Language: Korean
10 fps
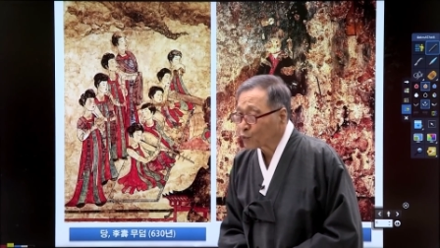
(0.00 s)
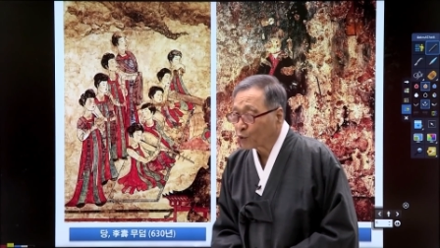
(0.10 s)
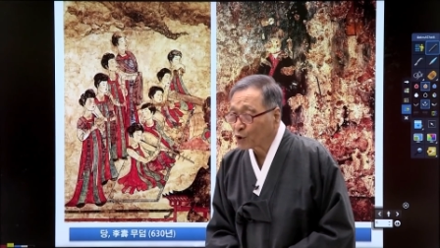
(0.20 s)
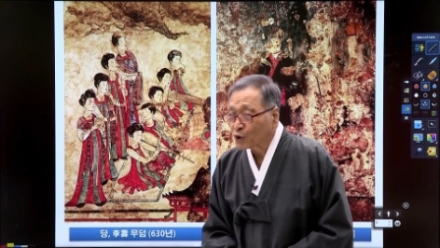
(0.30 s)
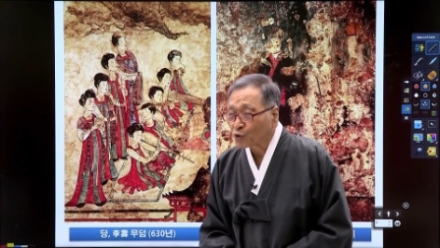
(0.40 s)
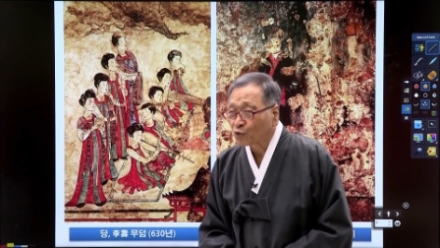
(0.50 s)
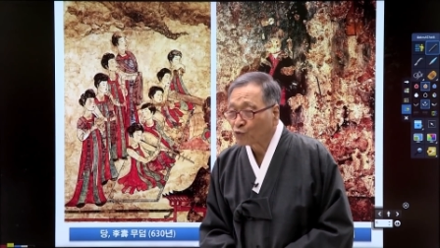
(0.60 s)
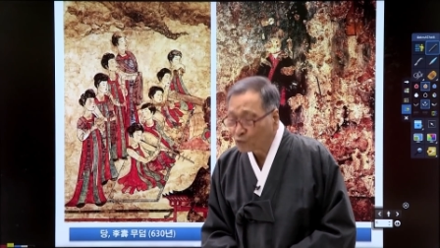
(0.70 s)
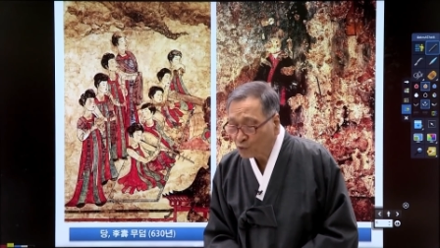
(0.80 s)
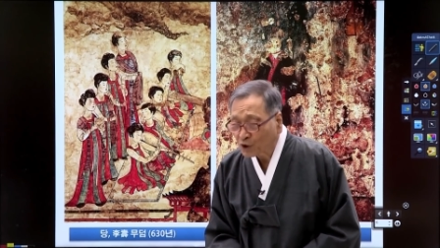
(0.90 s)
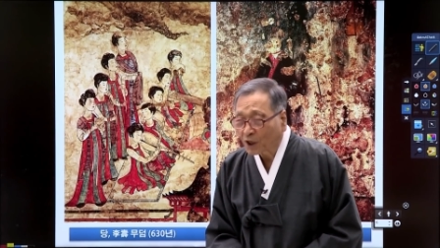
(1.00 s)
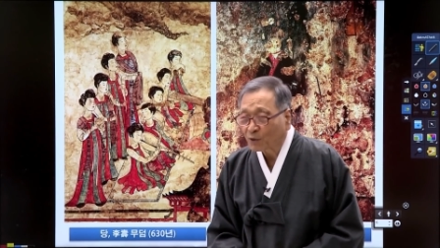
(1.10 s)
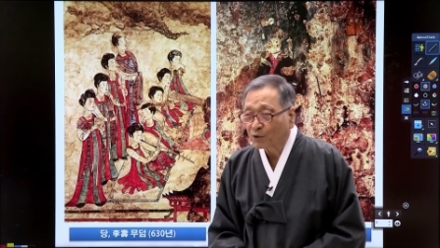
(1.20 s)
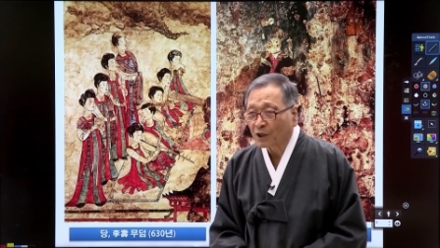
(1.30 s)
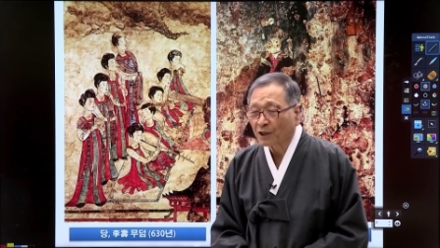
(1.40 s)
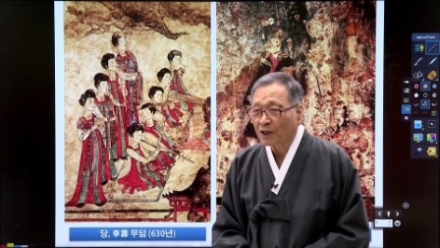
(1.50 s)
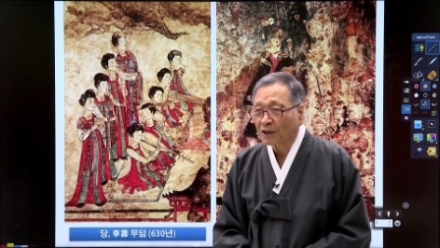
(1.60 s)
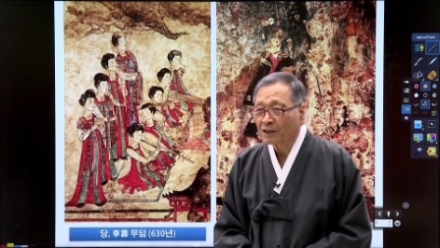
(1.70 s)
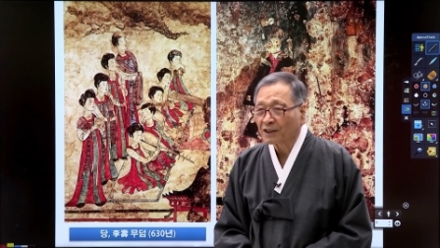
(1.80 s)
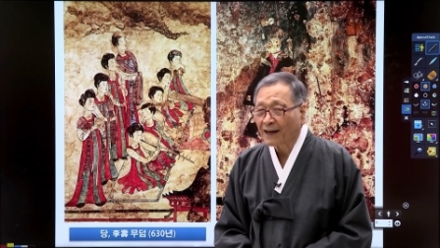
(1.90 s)
소위 중국이라고
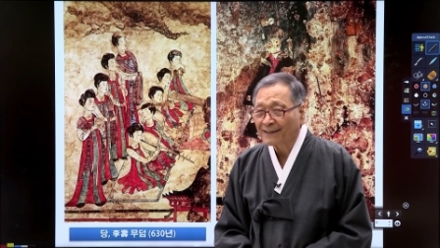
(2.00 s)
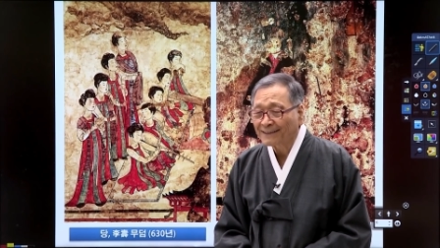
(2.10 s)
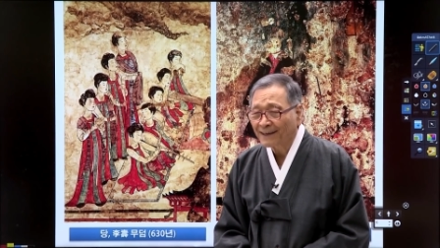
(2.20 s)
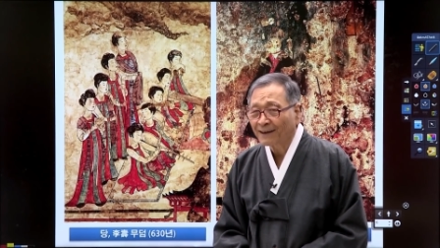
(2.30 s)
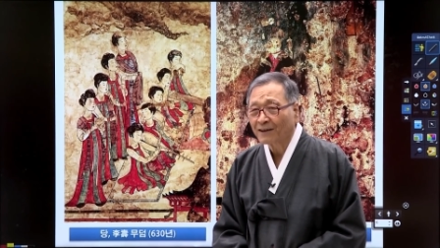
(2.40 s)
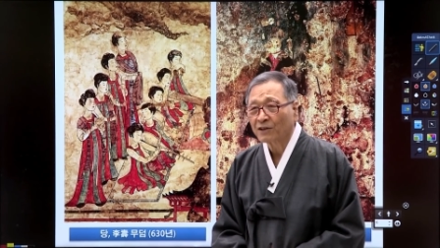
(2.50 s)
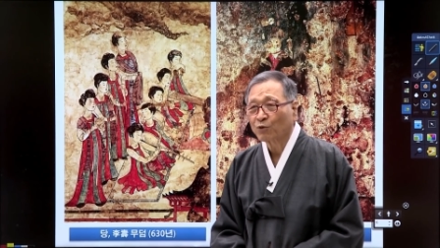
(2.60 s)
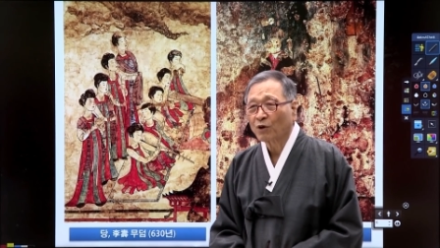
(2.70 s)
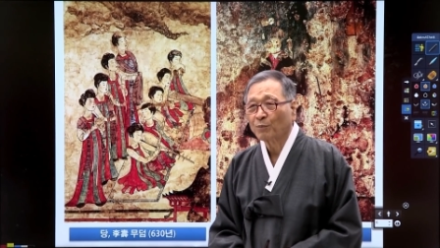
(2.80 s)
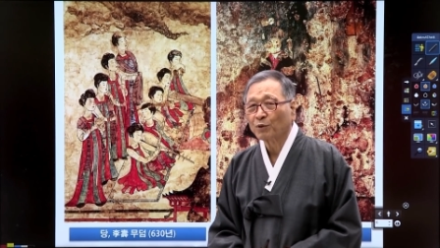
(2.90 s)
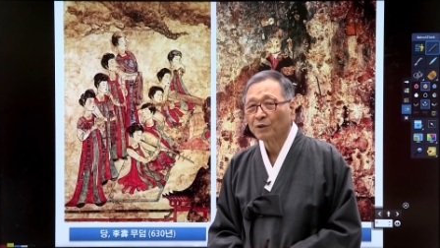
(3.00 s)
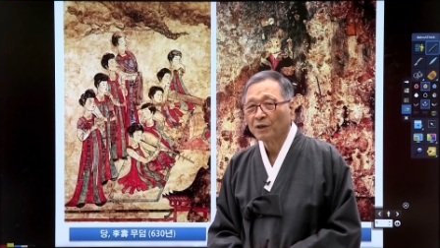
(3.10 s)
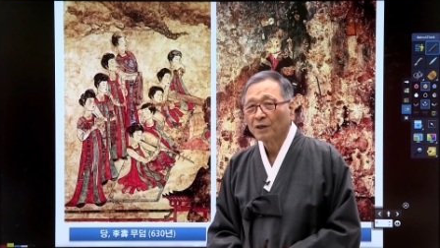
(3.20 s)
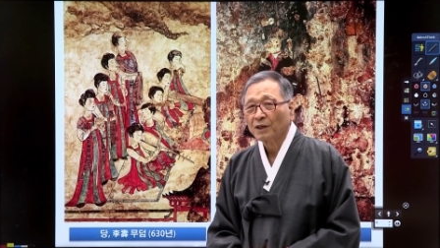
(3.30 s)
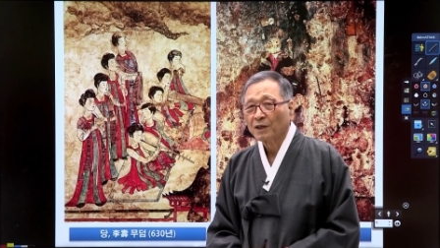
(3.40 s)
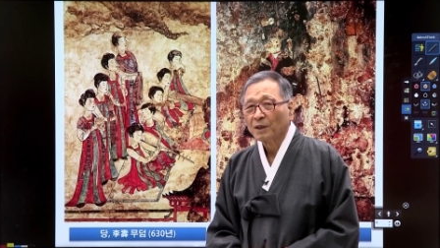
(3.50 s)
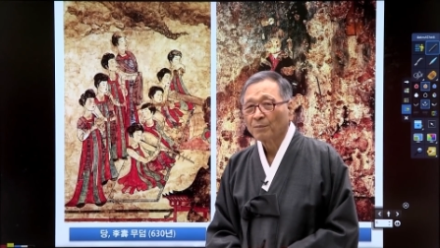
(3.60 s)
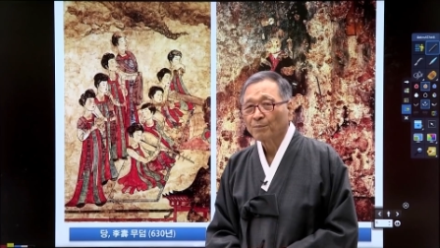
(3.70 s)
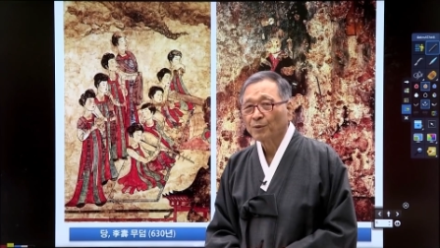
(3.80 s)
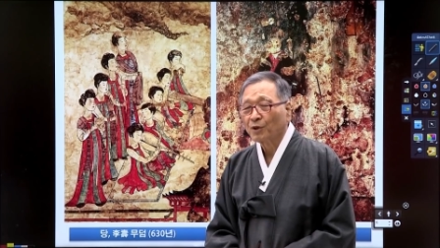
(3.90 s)
얘기하는 당나라 거도 한번
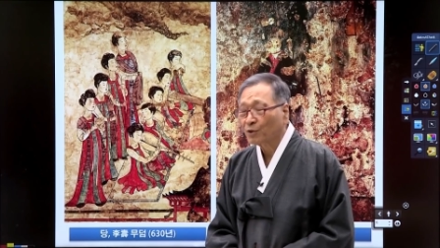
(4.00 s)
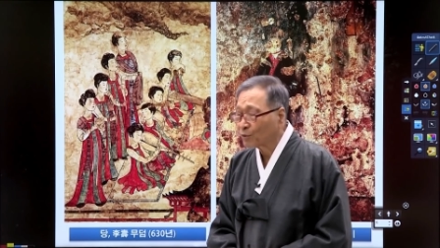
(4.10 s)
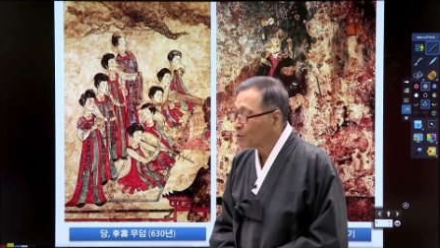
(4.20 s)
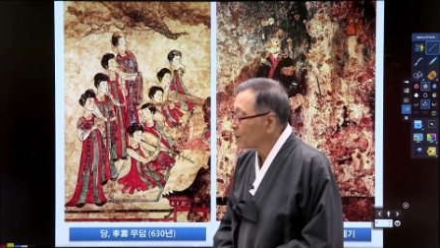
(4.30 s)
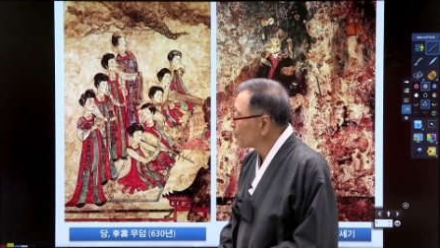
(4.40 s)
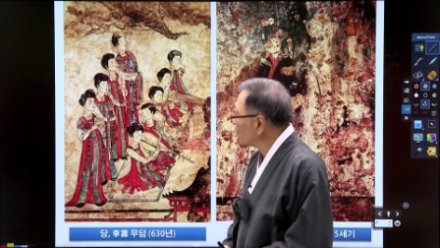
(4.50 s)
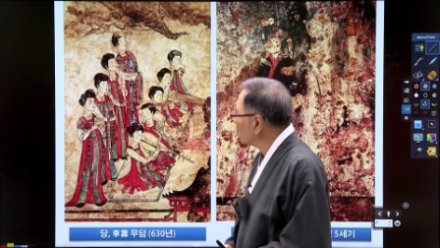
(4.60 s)
비교를 한번